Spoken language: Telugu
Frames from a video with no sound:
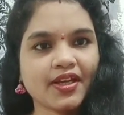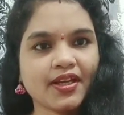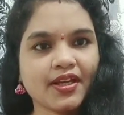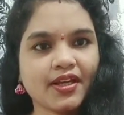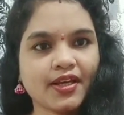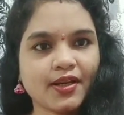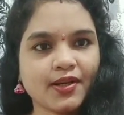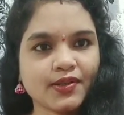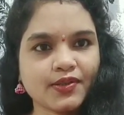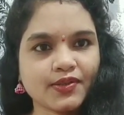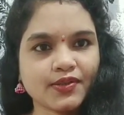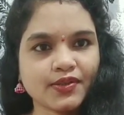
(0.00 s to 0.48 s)

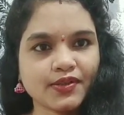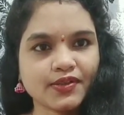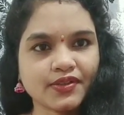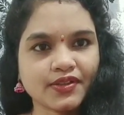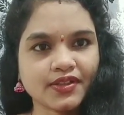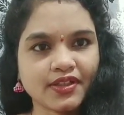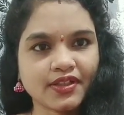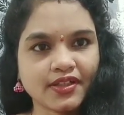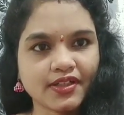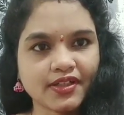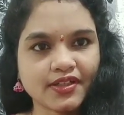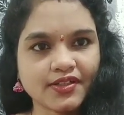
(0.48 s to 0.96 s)
ఇలా
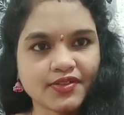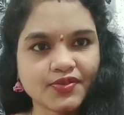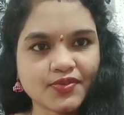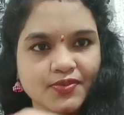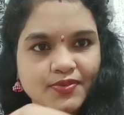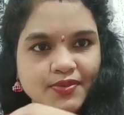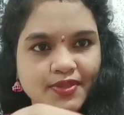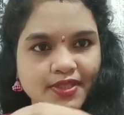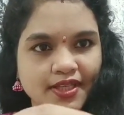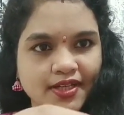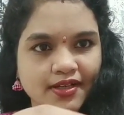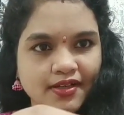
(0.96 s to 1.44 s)
ఉంటుంది ఇక్కడ
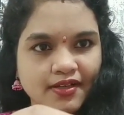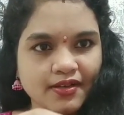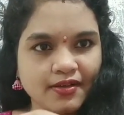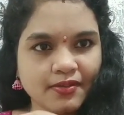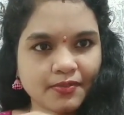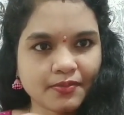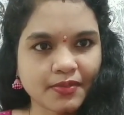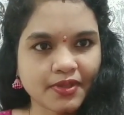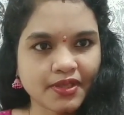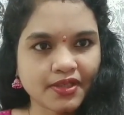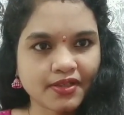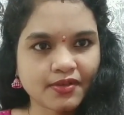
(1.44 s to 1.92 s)
చూసారా
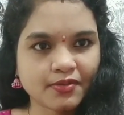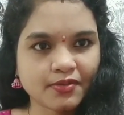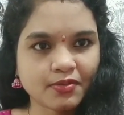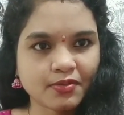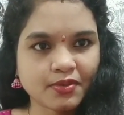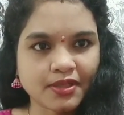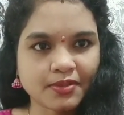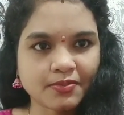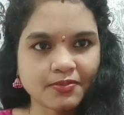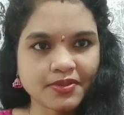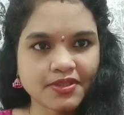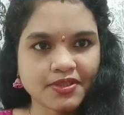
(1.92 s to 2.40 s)
మీకు
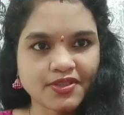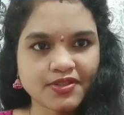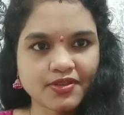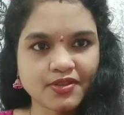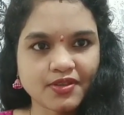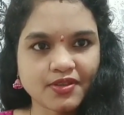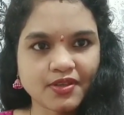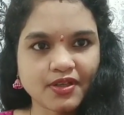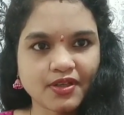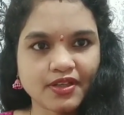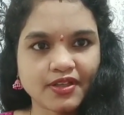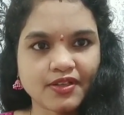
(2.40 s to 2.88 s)

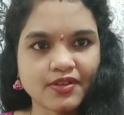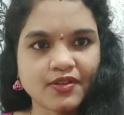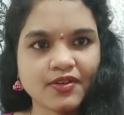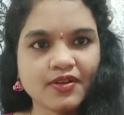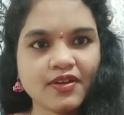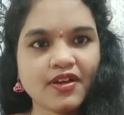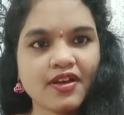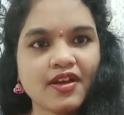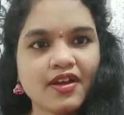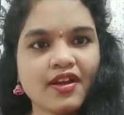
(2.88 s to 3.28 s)
కనిపిస్తుందో లేదో